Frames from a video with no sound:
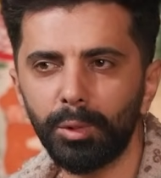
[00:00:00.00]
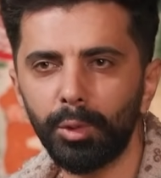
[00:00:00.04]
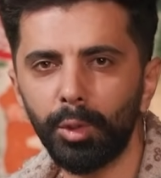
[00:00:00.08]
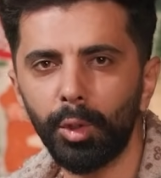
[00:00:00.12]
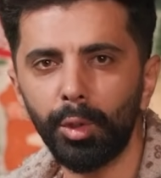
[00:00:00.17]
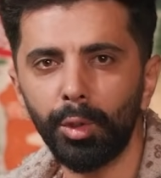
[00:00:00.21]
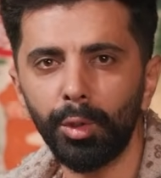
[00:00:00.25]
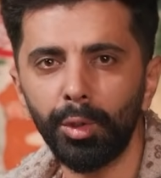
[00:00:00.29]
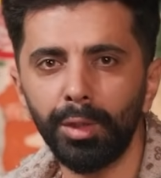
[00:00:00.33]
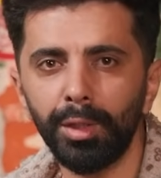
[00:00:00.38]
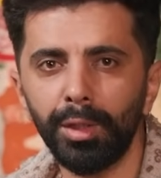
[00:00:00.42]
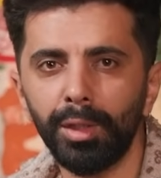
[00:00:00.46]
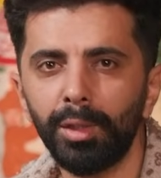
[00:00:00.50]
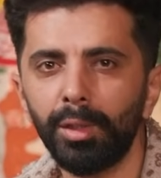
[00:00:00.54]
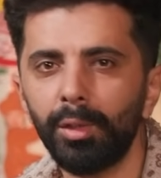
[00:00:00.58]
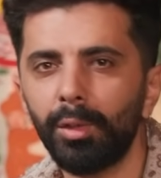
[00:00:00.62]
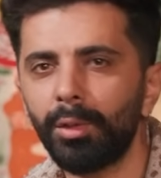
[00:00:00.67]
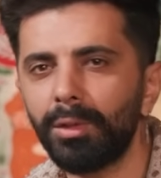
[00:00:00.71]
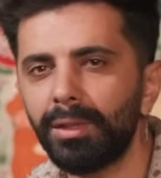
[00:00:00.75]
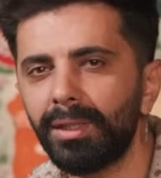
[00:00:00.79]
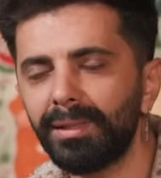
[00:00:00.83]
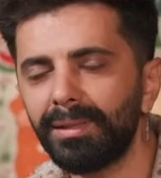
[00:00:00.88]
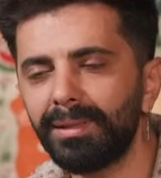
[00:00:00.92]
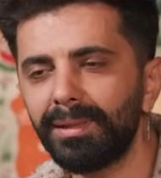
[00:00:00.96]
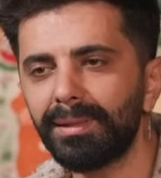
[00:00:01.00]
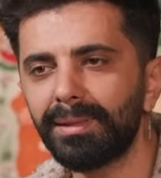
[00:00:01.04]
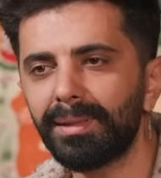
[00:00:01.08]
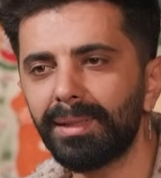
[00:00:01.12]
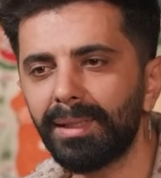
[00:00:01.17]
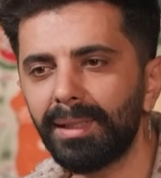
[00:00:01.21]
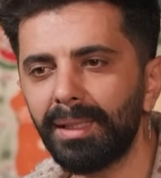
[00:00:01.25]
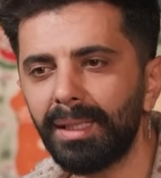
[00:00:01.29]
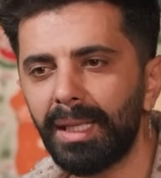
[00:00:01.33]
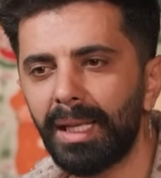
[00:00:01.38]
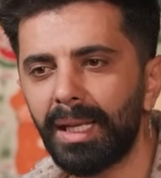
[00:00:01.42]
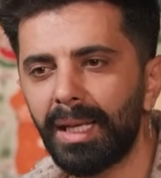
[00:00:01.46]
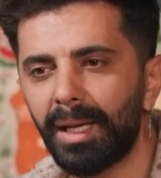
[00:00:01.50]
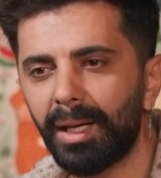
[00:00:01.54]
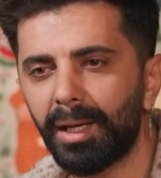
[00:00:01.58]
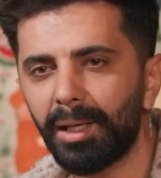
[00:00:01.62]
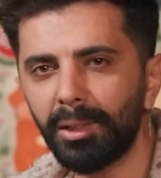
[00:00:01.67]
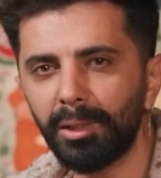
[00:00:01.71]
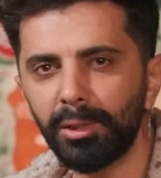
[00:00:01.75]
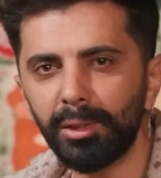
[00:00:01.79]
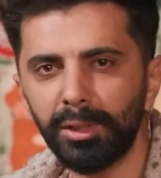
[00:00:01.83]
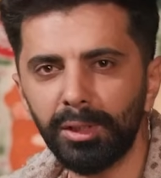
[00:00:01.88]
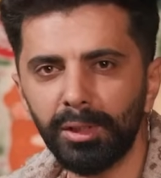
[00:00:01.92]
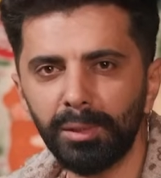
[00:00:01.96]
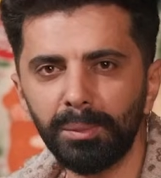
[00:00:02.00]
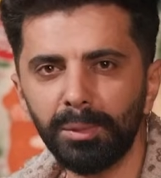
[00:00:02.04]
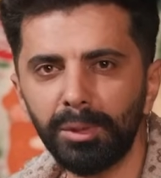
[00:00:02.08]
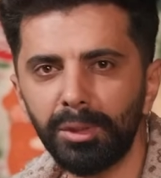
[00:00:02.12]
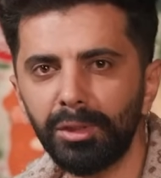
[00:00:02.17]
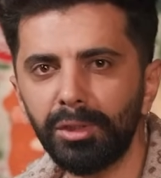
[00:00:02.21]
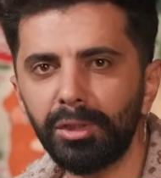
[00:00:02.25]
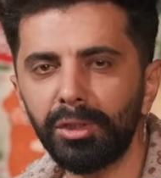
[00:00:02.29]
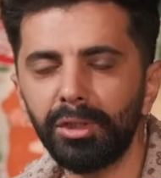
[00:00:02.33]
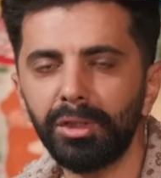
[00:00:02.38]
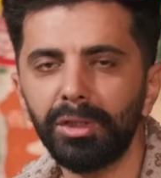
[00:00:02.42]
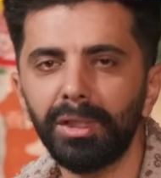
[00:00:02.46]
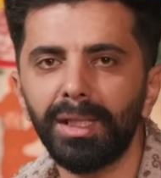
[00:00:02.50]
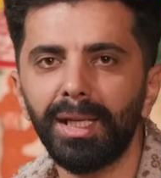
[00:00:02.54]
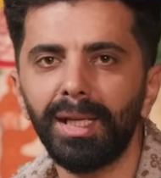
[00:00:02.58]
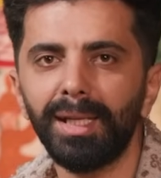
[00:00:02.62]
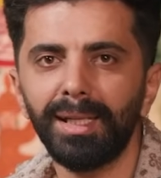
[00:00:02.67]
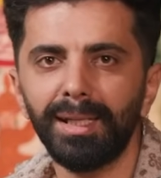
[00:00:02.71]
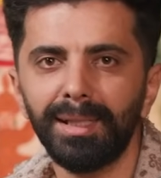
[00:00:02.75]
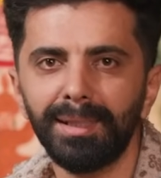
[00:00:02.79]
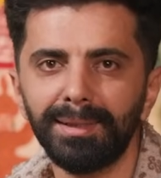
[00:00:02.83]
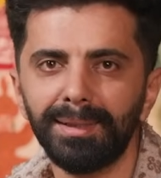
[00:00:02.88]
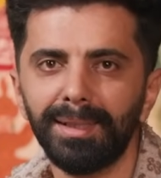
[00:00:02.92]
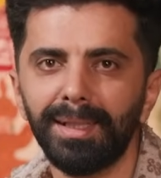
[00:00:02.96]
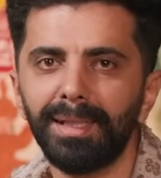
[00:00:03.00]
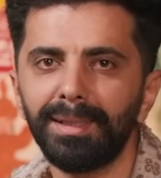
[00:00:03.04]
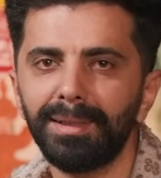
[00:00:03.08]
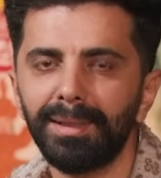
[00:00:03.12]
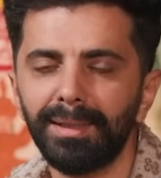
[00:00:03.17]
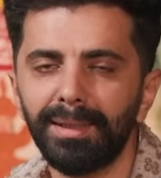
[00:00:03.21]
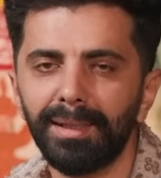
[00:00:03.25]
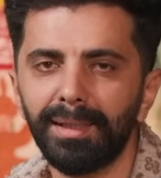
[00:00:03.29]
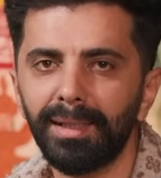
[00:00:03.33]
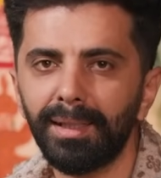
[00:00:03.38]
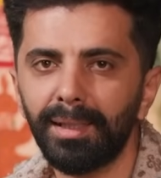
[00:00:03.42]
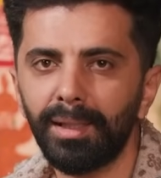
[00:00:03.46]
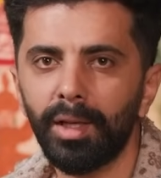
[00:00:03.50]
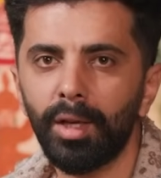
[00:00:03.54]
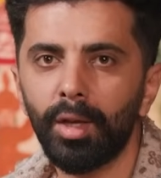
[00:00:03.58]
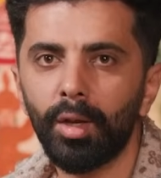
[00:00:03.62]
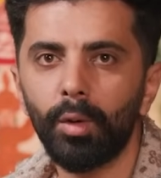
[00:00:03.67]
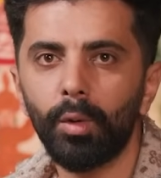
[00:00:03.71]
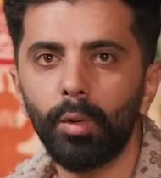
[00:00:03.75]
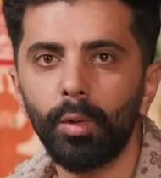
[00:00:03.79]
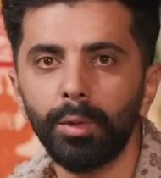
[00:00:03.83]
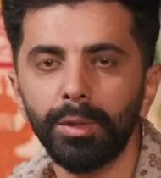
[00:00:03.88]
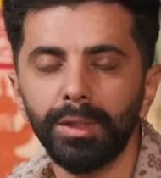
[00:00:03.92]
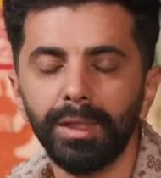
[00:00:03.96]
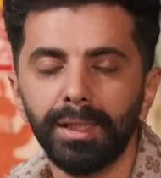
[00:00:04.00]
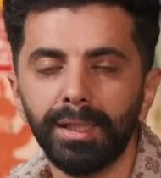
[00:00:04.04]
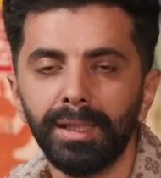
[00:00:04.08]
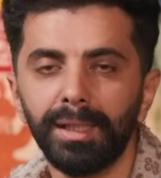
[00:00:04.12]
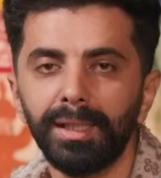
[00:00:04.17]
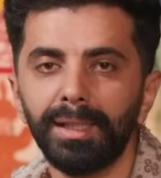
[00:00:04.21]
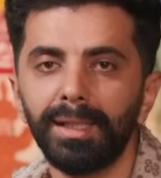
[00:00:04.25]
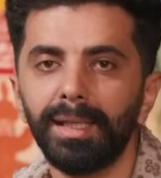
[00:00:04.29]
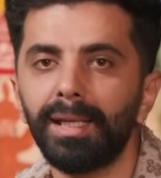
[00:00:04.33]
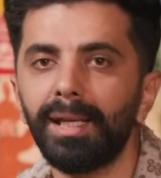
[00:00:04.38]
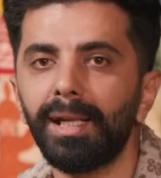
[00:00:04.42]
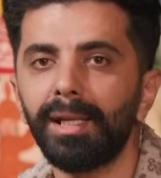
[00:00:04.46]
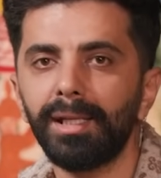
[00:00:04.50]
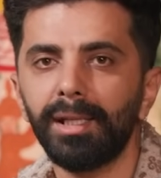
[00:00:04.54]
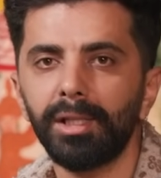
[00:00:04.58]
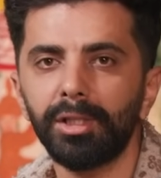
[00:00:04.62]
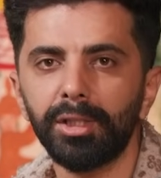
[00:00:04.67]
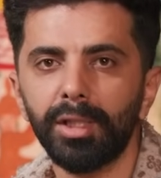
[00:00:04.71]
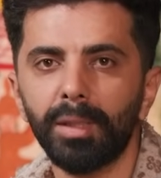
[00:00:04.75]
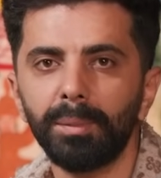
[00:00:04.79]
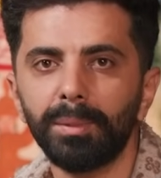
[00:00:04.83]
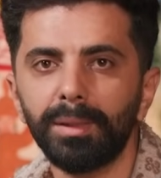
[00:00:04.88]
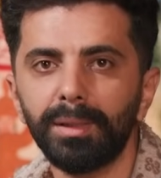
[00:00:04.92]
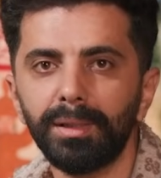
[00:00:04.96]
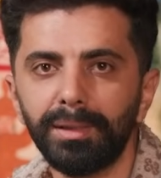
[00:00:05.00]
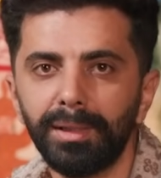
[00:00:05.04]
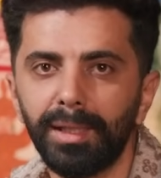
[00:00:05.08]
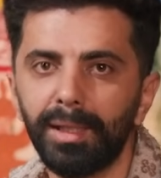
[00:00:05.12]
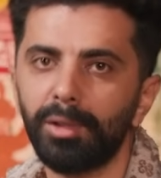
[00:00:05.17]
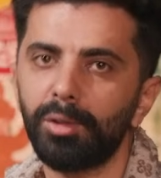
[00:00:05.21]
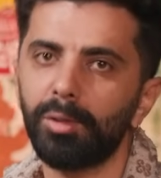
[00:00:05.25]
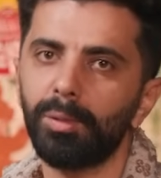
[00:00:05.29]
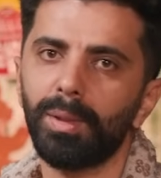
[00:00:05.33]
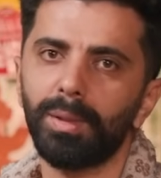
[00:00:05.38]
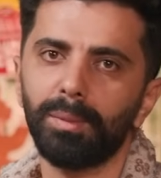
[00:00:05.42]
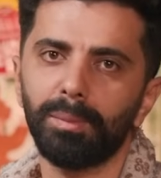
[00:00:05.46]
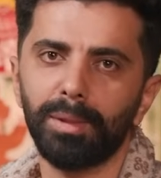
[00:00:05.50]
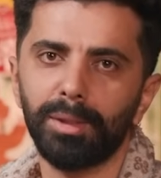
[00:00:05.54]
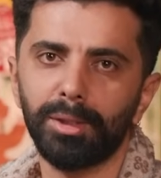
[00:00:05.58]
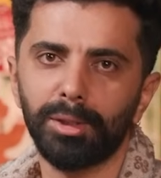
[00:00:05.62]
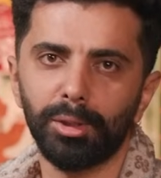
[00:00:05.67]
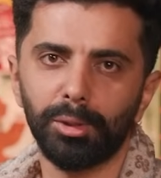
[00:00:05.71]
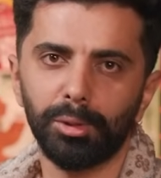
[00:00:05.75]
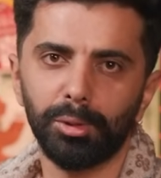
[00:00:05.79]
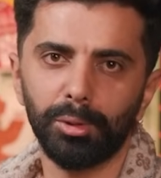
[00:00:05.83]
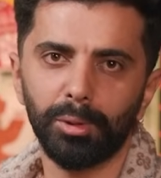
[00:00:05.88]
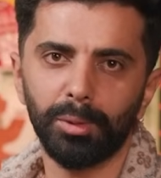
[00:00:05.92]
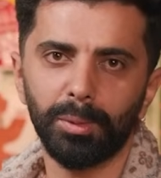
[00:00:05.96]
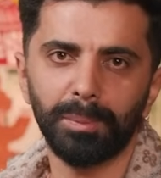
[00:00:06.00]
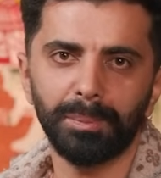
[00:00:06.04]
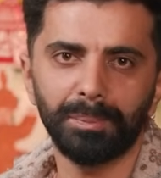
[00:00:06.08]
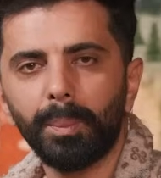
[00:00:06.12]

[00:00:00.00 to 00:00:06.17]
Görünenin ötesinde alışılmışın dışında yerlere seyahat ederek oradaki yerel yaşamları tecrübe etmeye çalışıyorum.